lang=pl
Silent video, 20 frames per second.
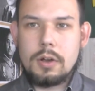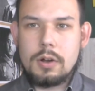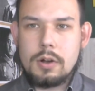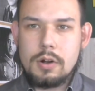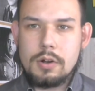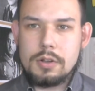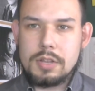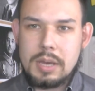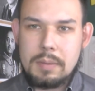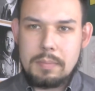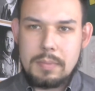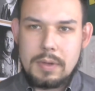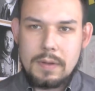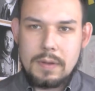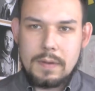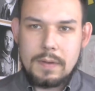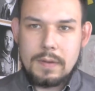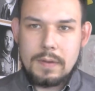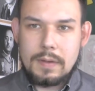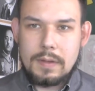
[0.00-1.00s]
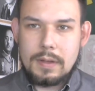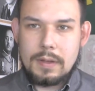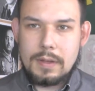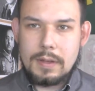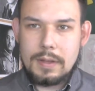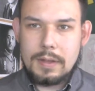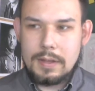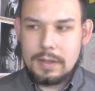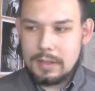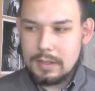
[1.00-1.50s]
koniem.
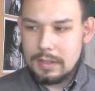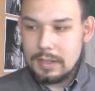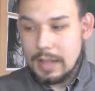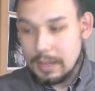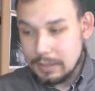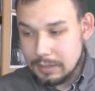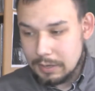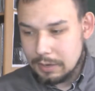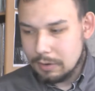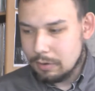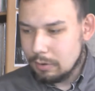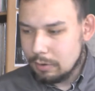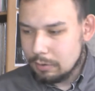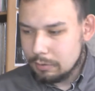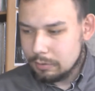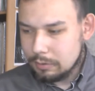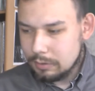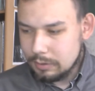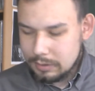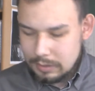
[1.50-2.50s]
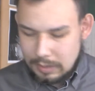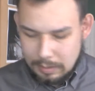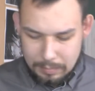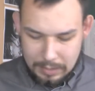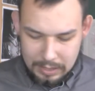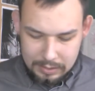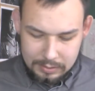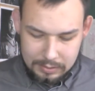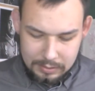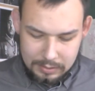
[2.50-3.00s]
E, dlatego
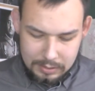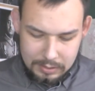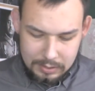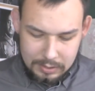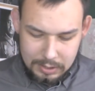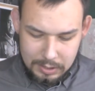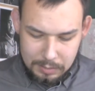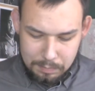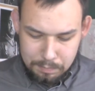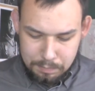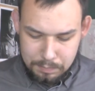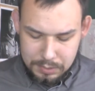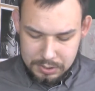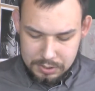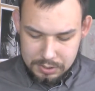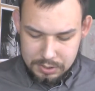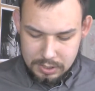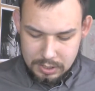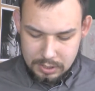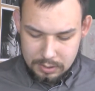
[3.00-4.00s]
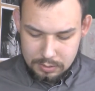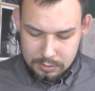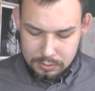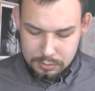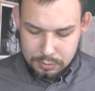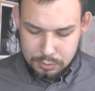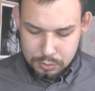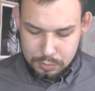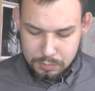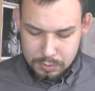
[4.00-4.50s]
tematy hippiczne. No
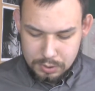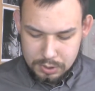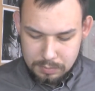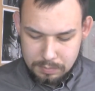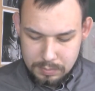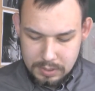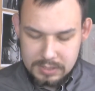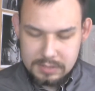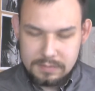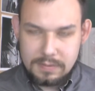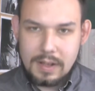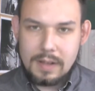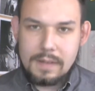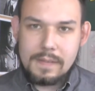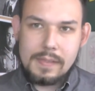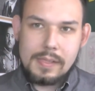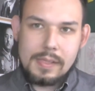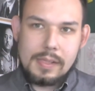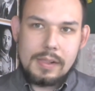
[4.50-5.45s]
cóż, proszę Państwa,